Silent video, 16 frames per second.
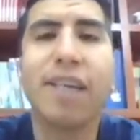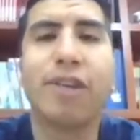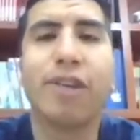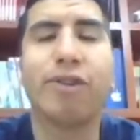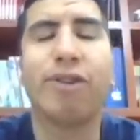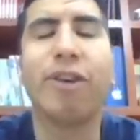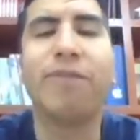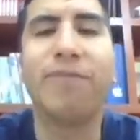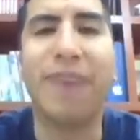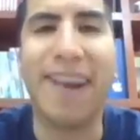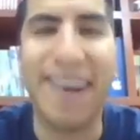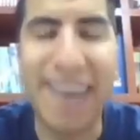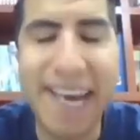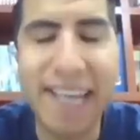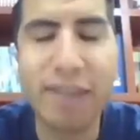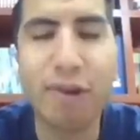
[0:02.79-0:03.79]
Yo soy
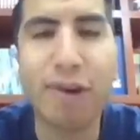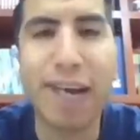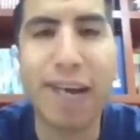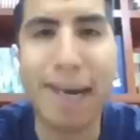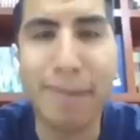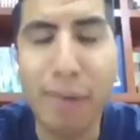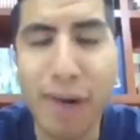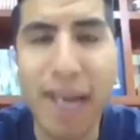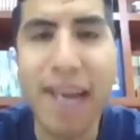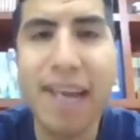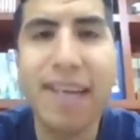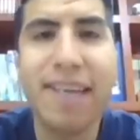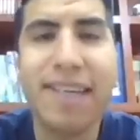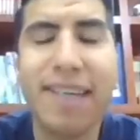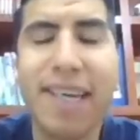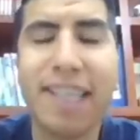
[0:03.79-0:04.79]
Fernando Carmona
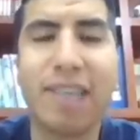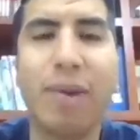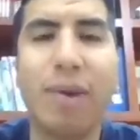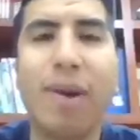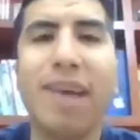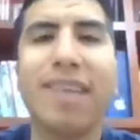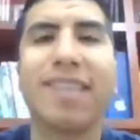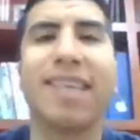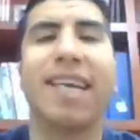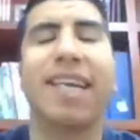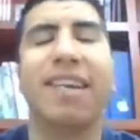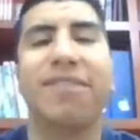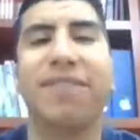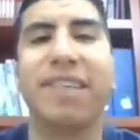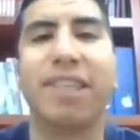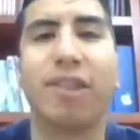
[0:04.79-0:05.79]
y esto es El
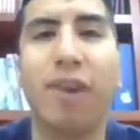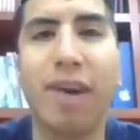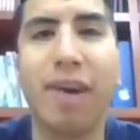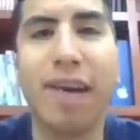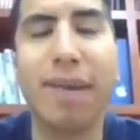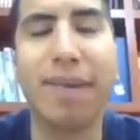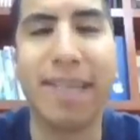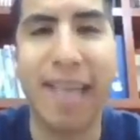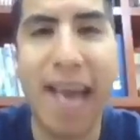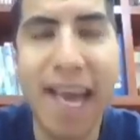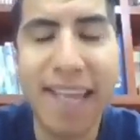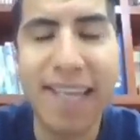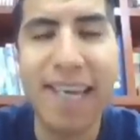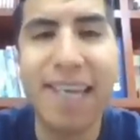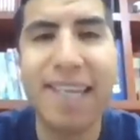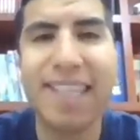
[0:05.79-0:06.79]
Defensor La
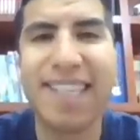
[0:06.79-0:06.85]
Verdad.